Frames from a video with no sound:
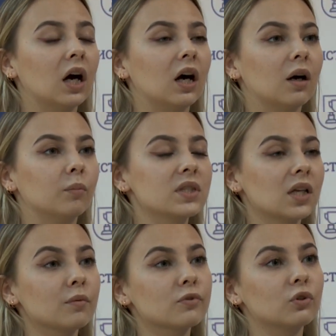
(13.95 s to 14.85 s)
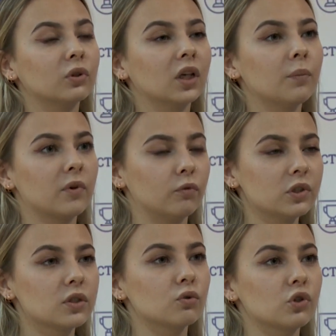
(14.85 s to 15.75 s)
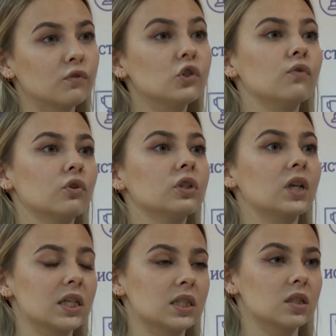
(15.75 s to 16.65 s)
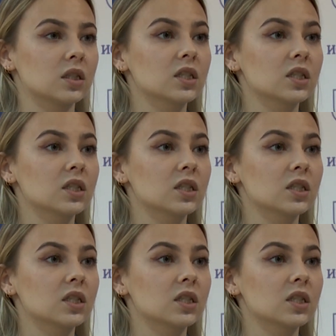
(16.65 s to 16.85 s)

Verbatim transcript: Э, мы знаем, что она проводится уже в четвертый раз.